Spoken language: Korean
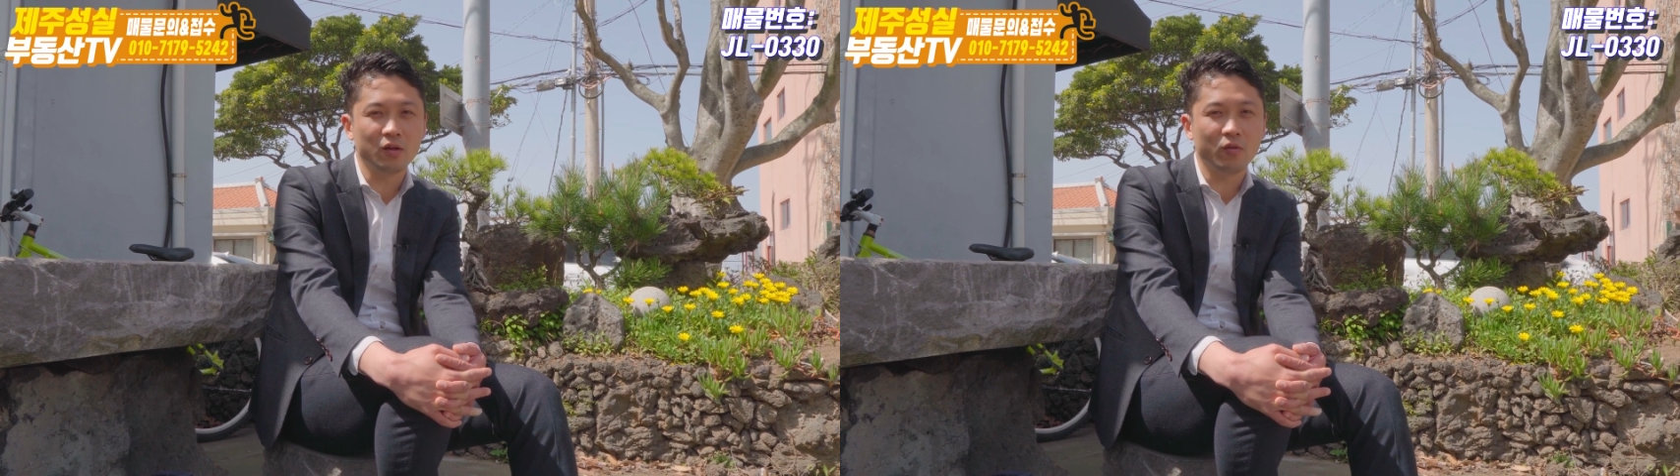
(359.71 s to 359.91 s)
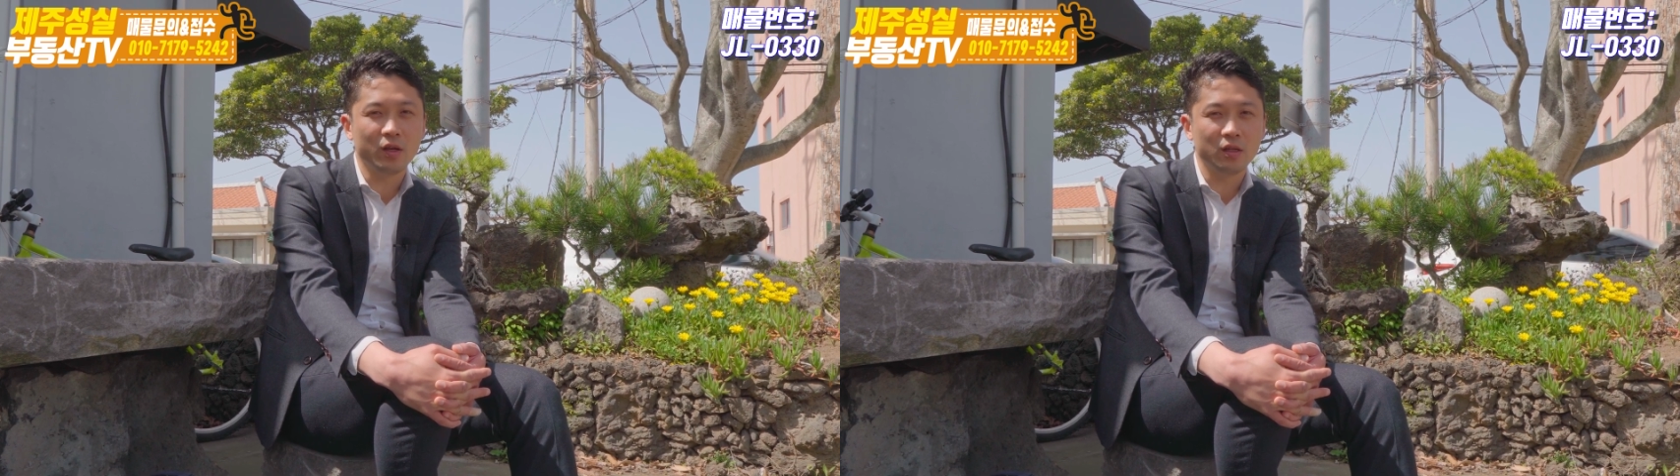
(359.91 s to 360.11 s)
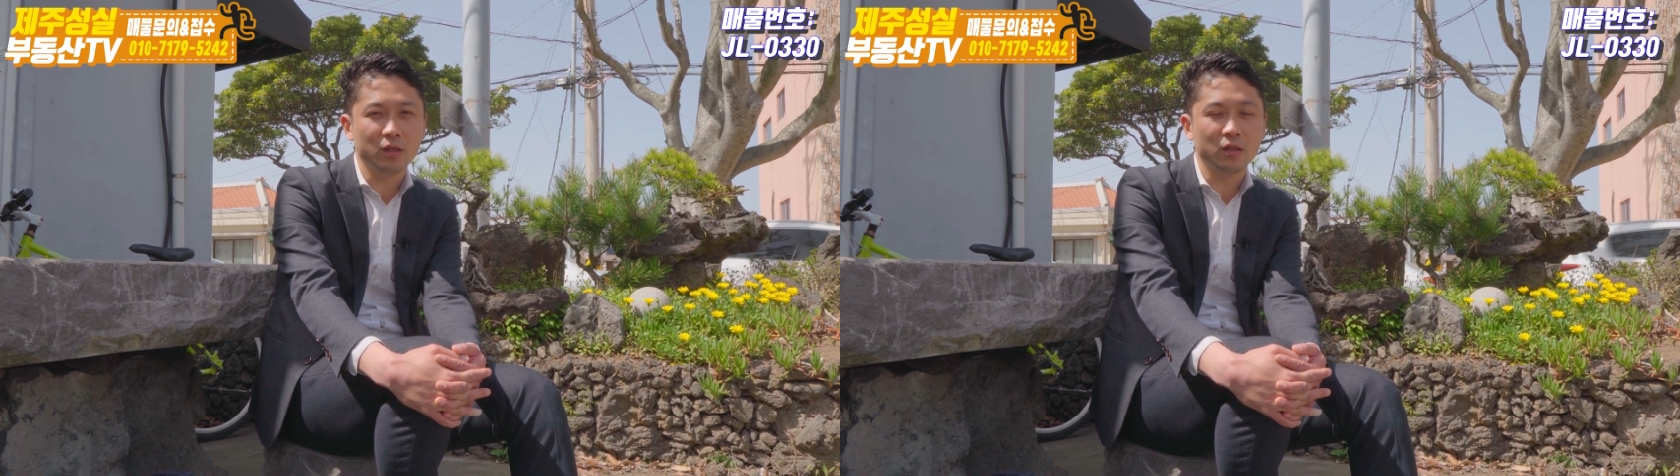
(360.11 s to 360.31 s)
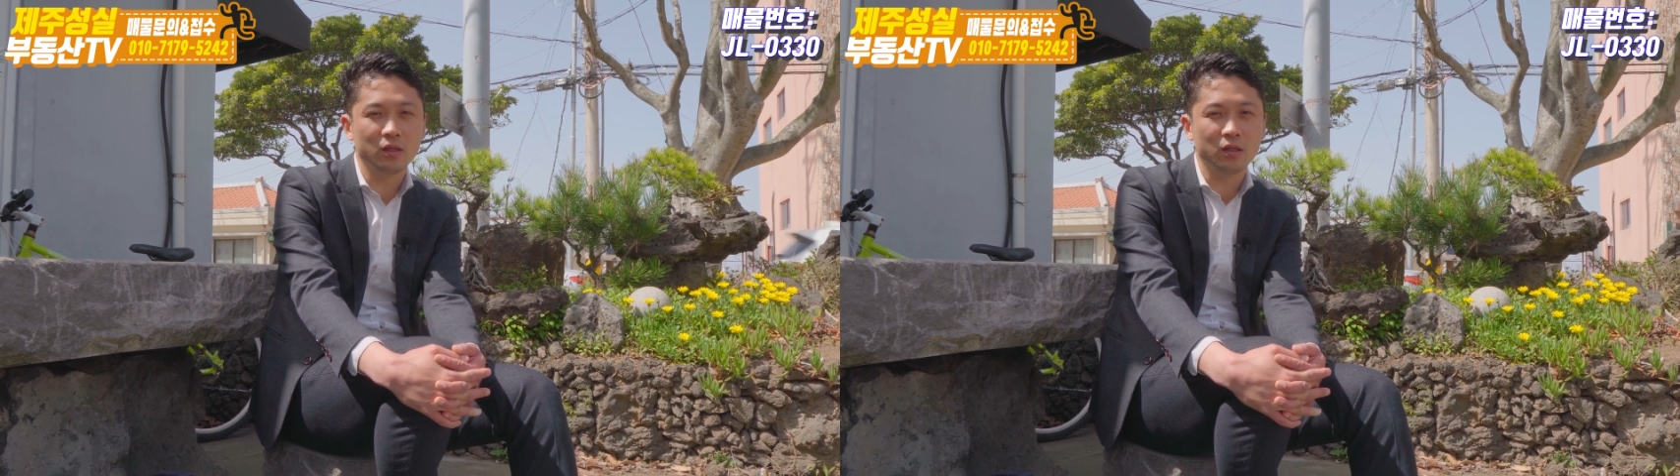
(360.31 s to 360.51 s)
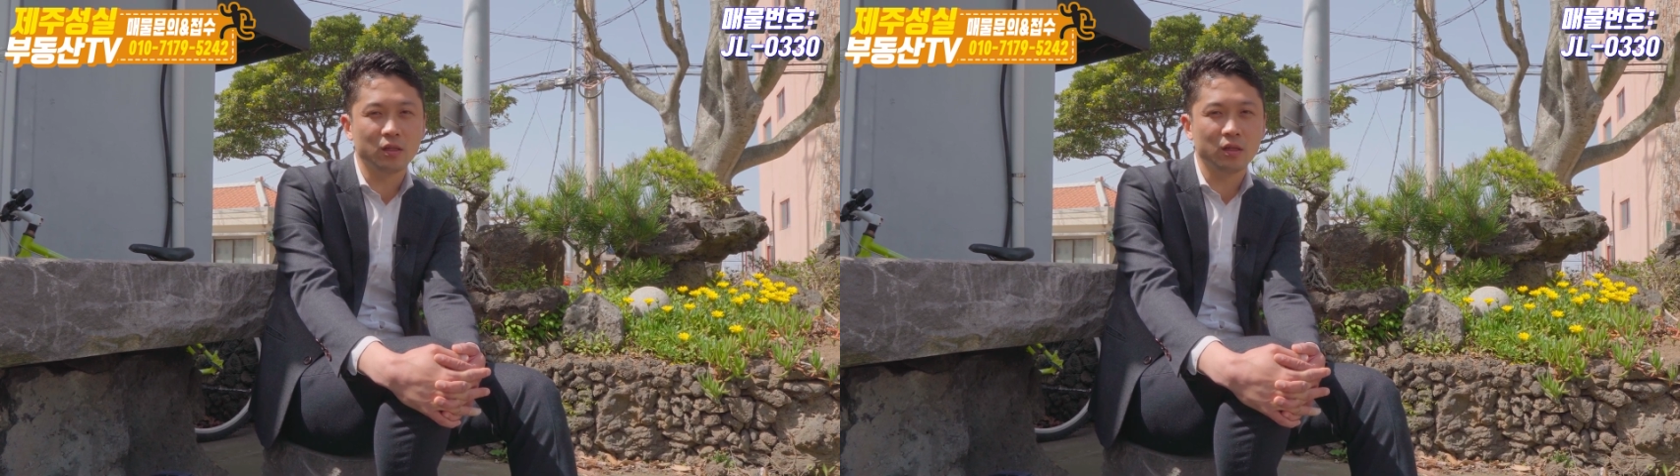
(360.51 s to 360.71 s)

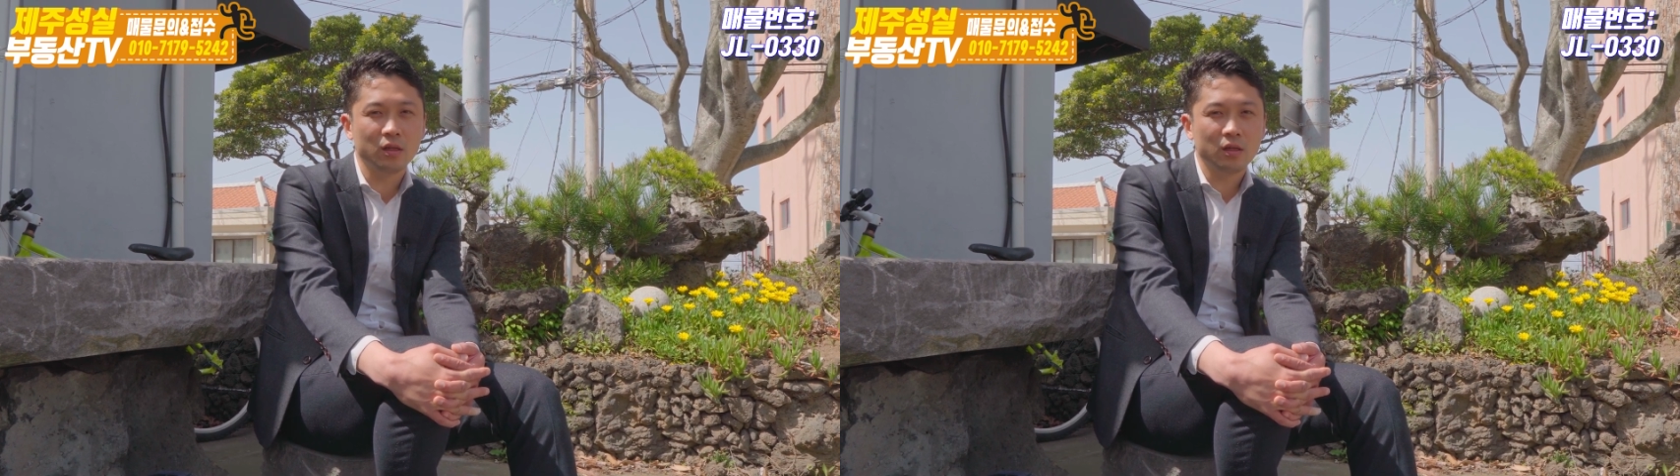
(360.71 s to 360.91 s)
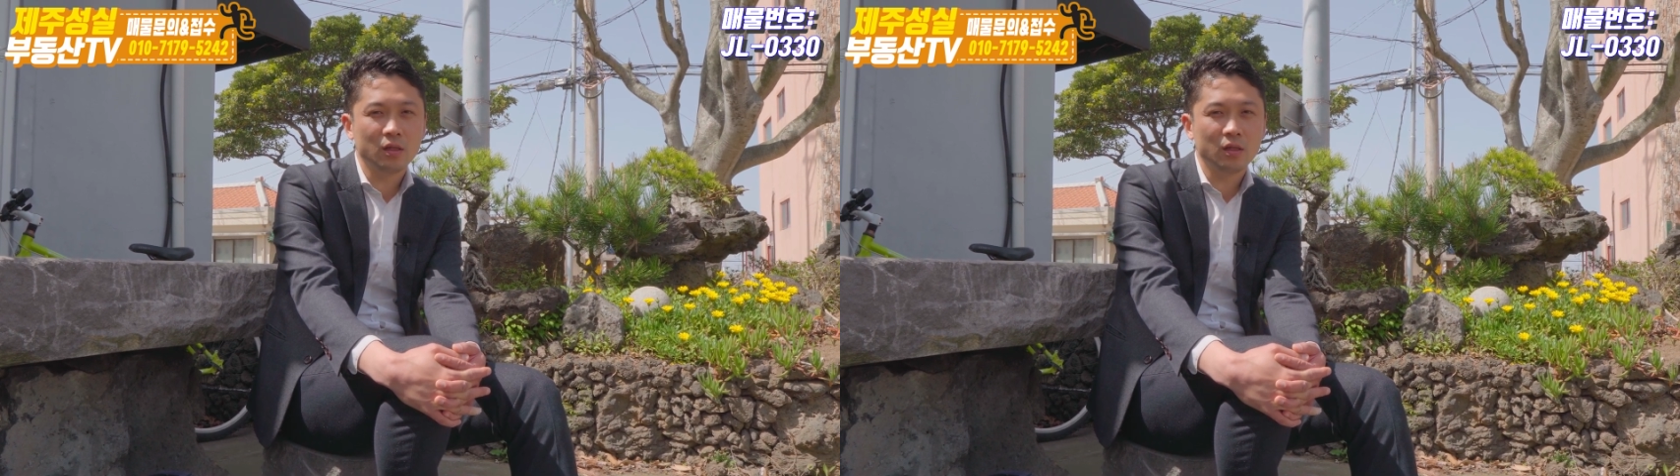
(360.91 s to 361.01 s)
경우에는